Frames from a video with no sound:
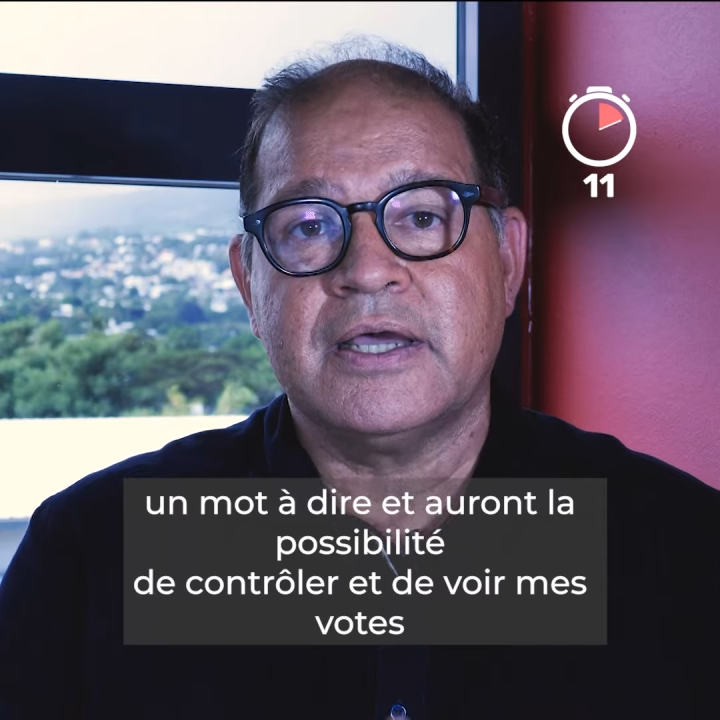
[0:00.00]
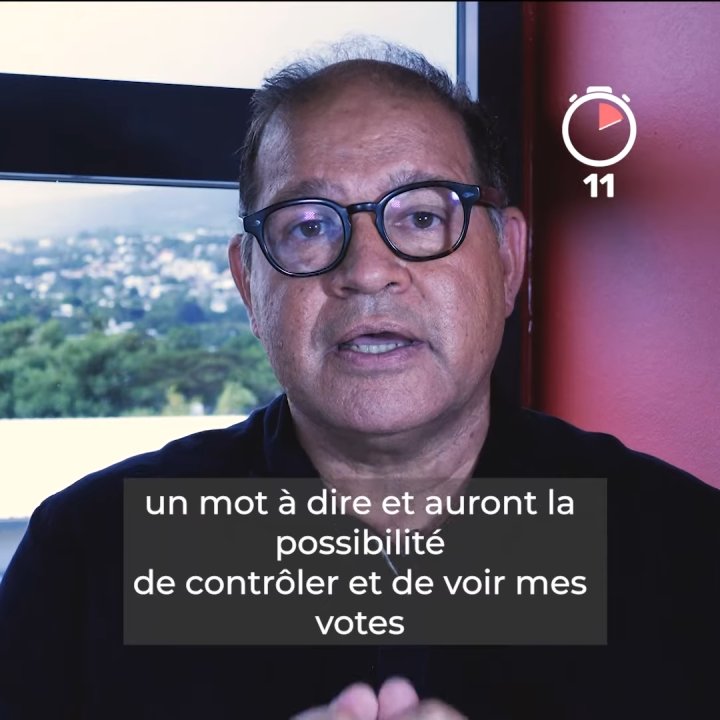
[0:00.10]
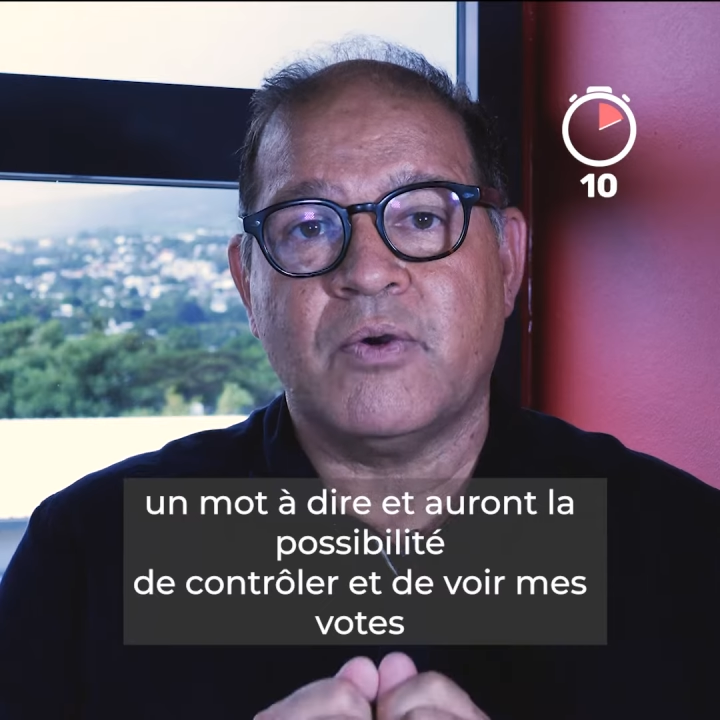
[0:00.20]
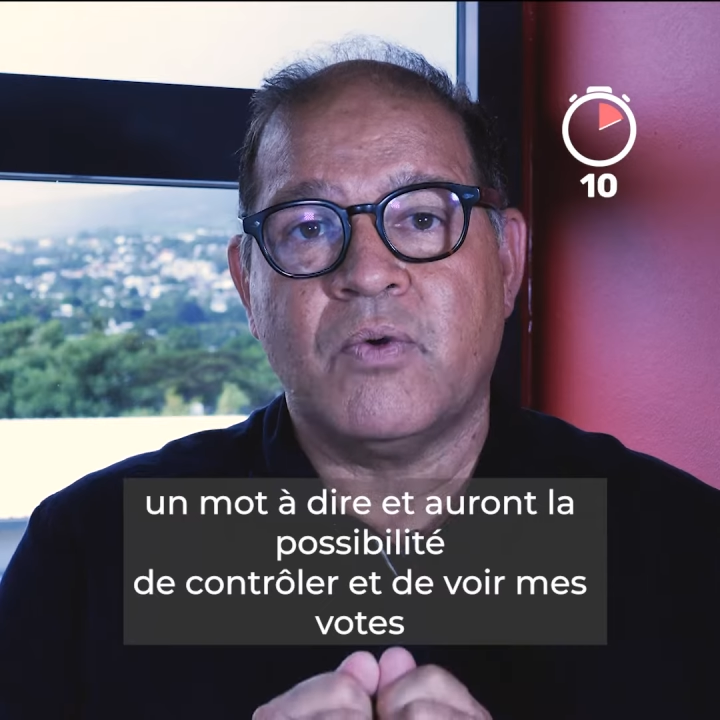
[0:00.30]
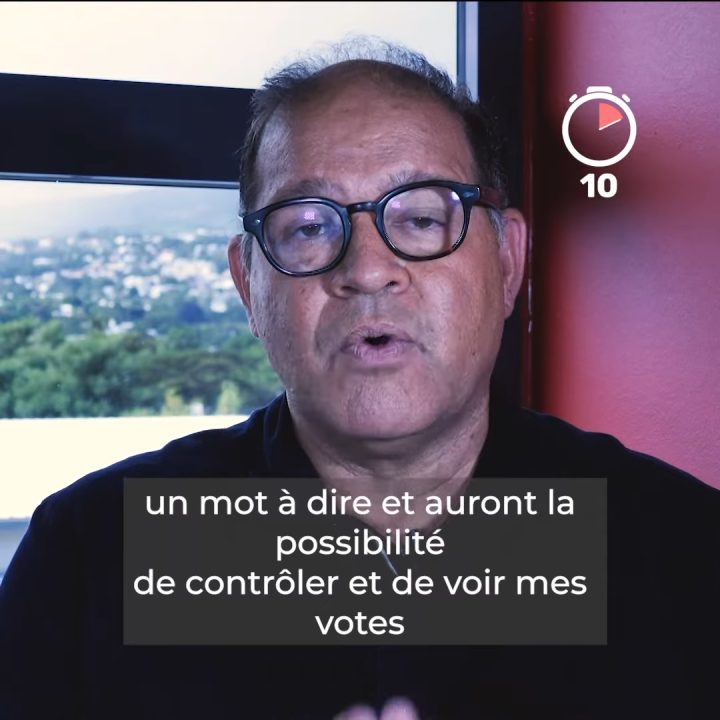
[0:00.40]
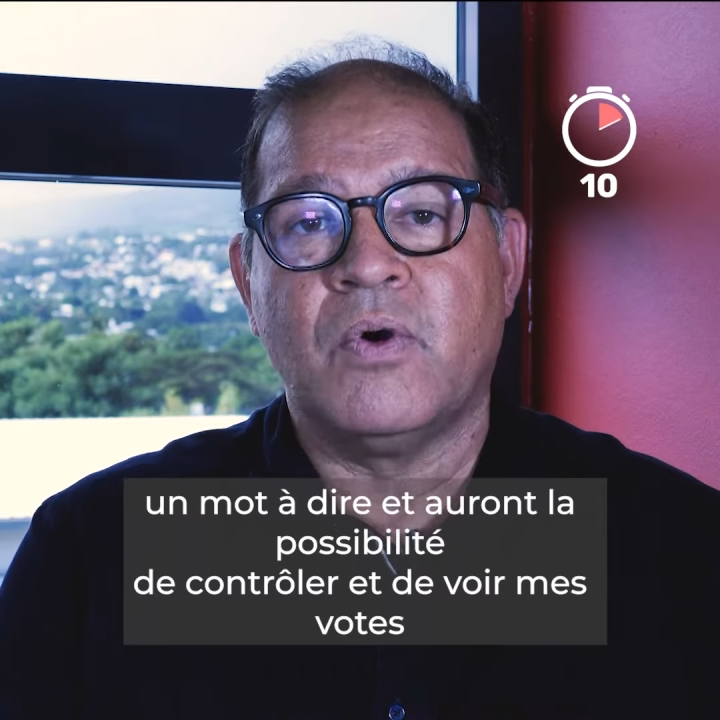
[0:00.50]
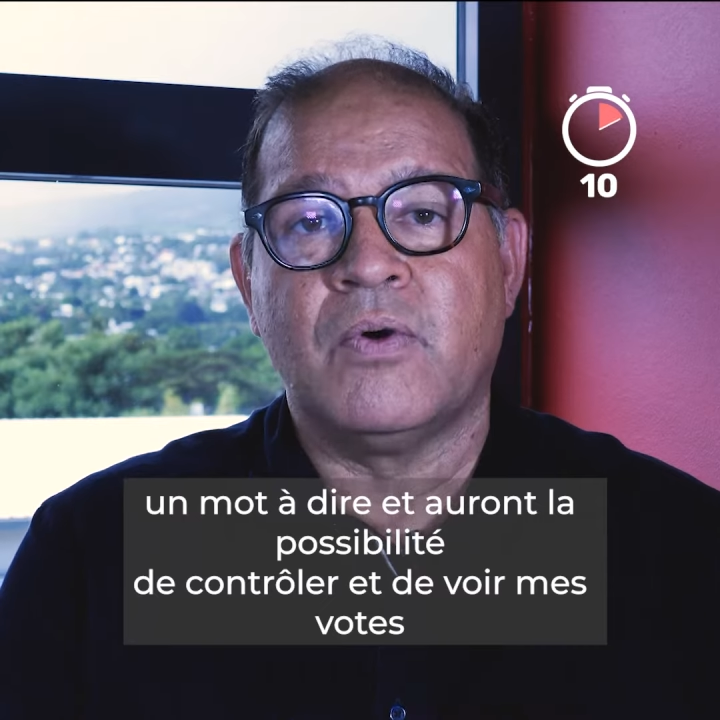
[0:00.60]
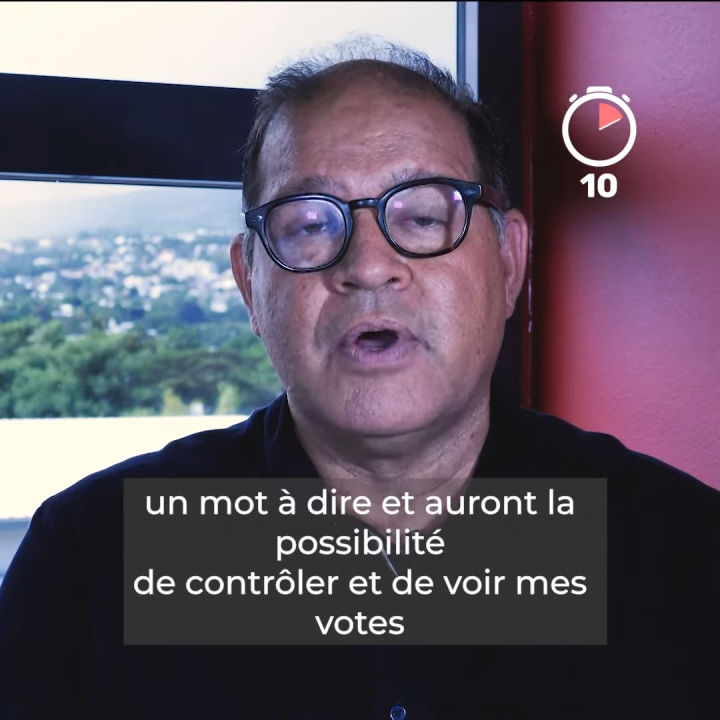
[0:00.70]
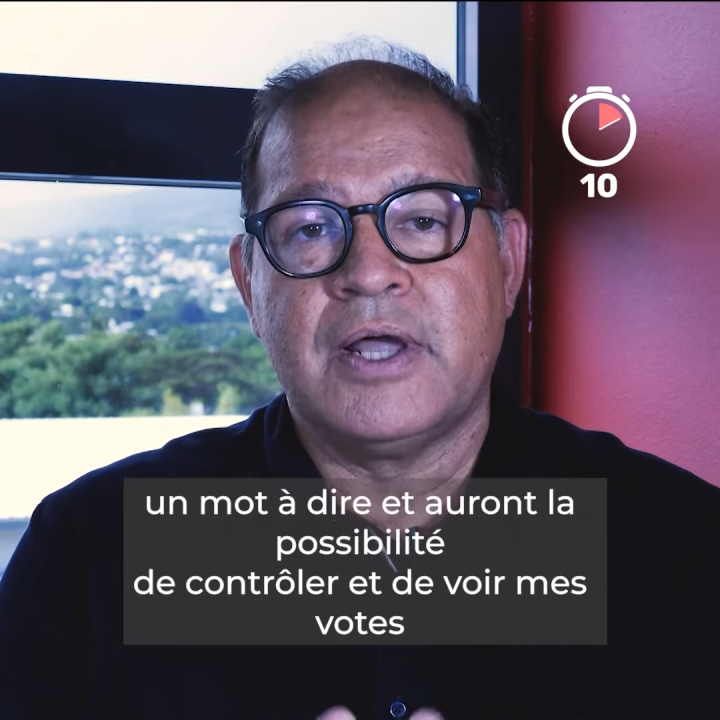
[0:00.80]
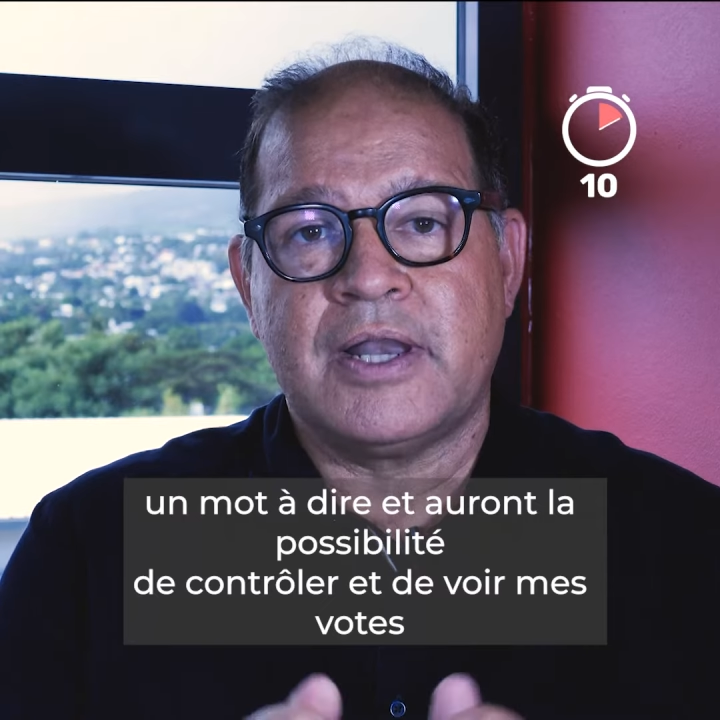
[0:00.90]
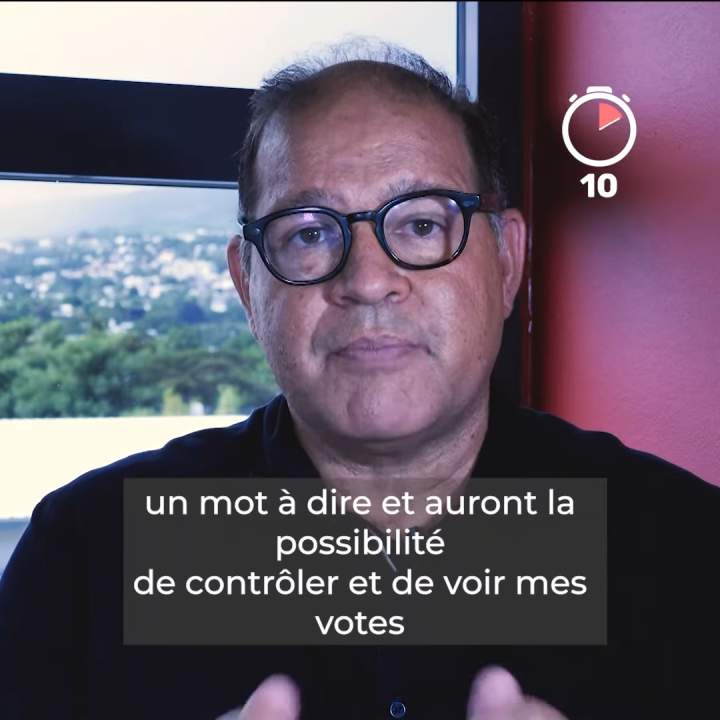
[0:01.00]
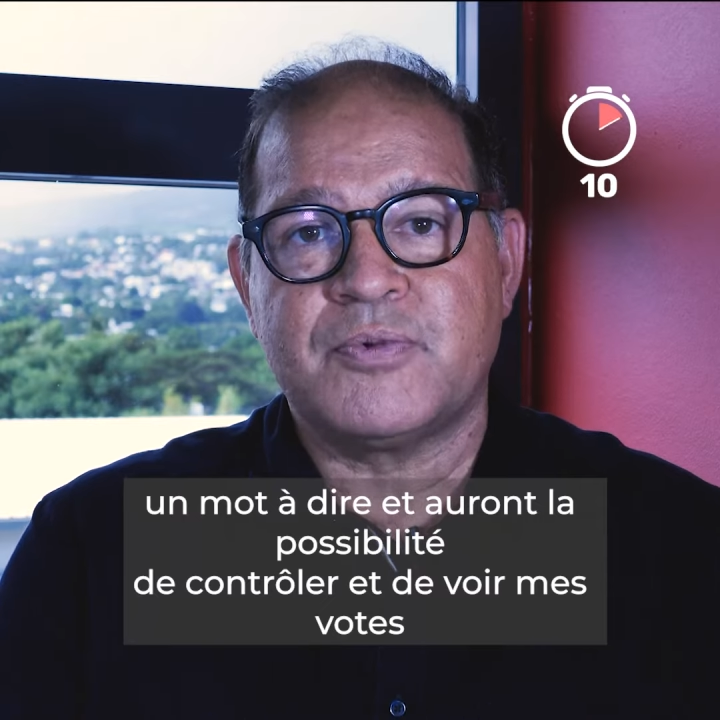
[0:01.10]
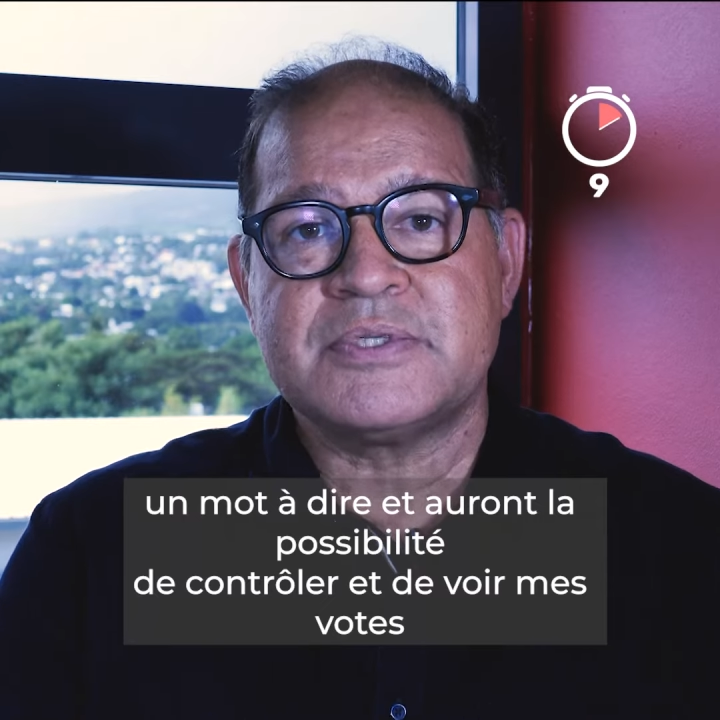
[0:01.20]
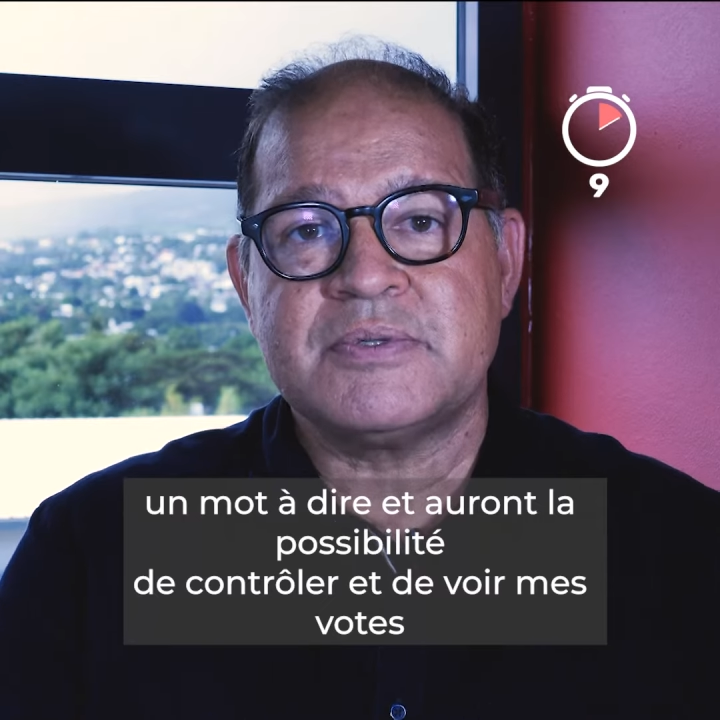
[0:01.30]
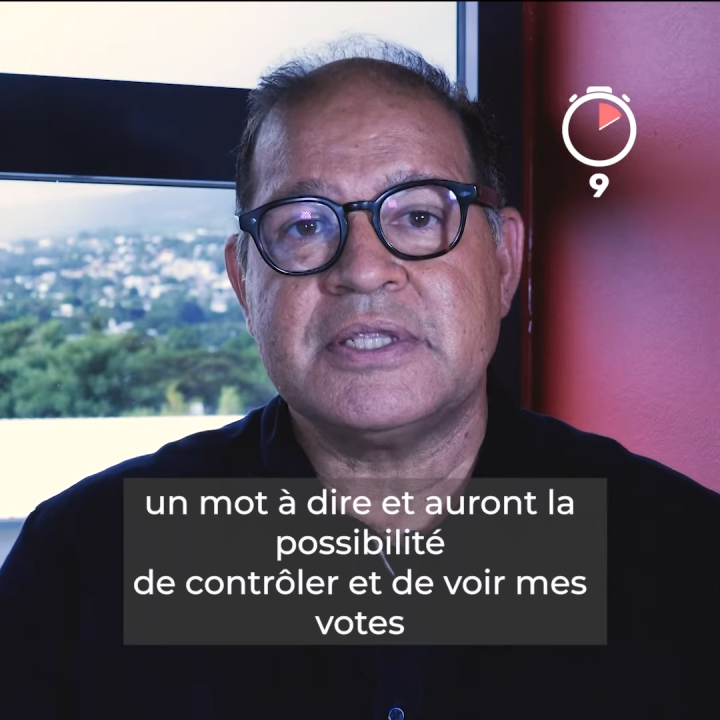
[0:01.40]
et auront la
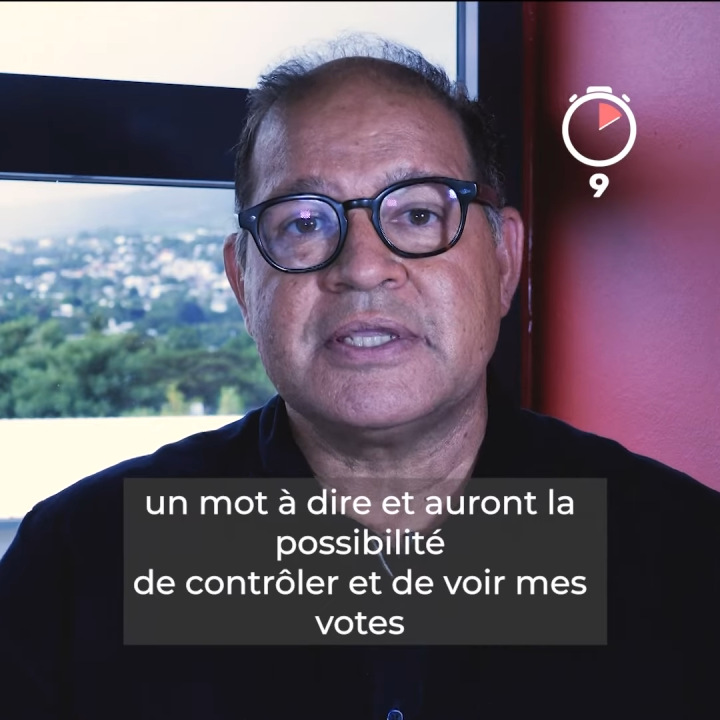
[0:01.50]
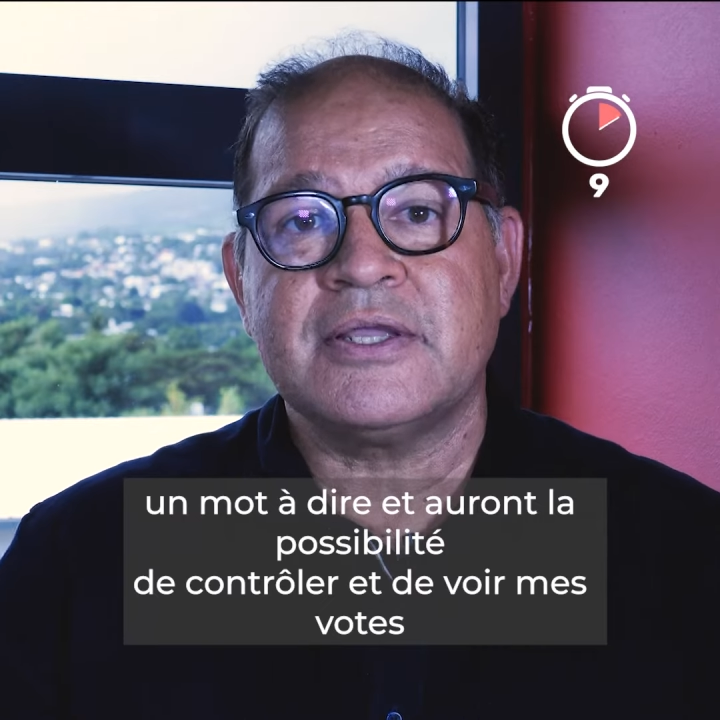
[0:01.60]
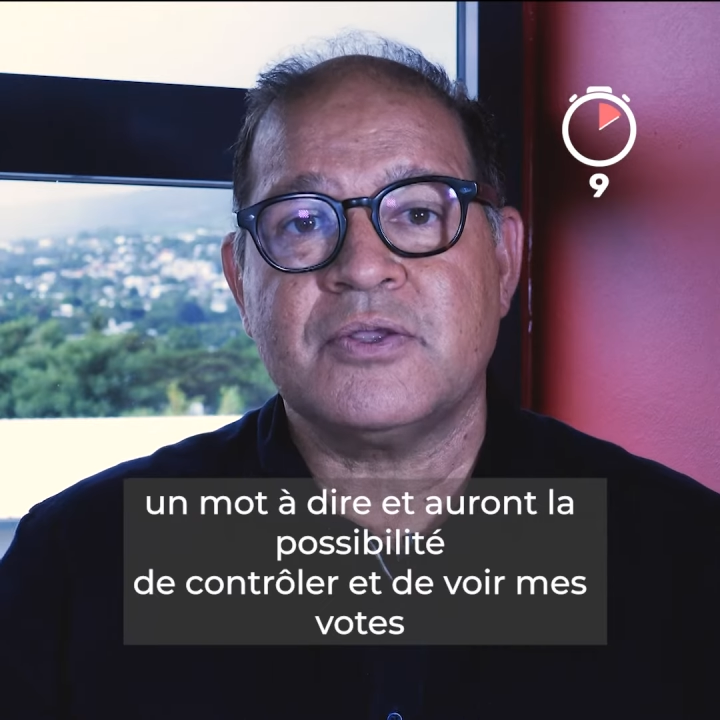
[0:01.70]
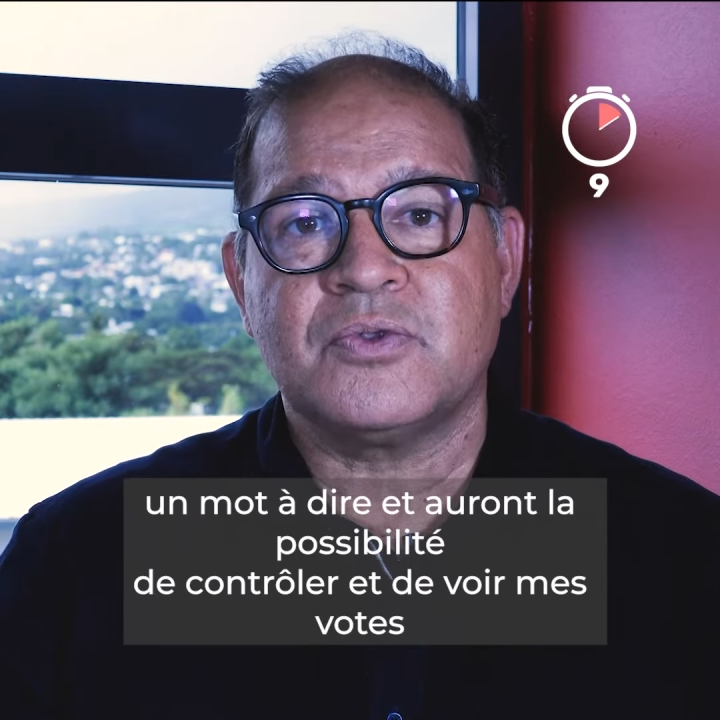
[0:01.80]
possibilité